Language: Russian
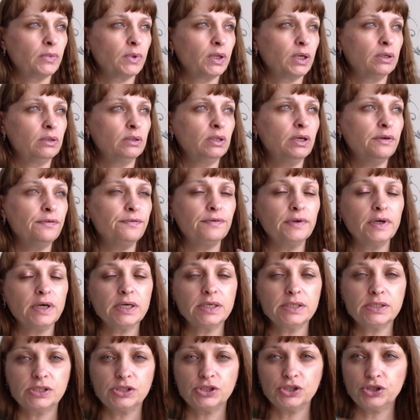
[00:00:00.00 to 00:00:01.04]

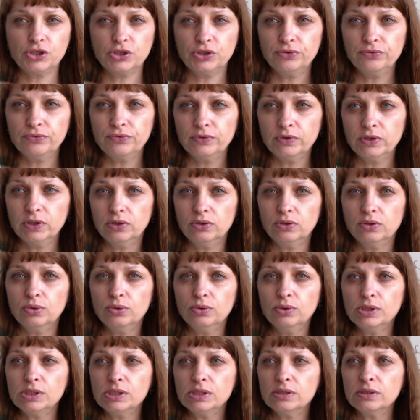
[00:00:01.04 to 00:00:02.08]
навязчивый. То
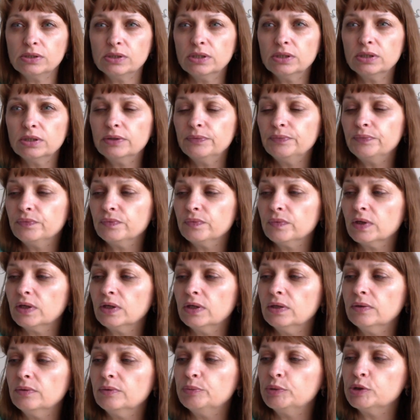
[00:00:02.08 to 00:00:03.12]
есть,
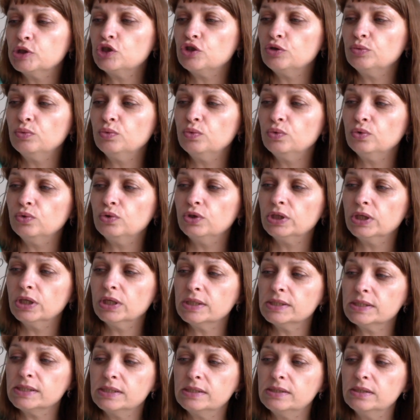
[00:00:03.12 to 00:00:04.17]
эм, почему
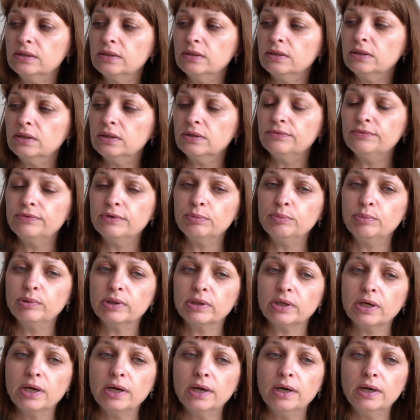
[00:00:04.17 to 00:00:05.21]
я сделала выбор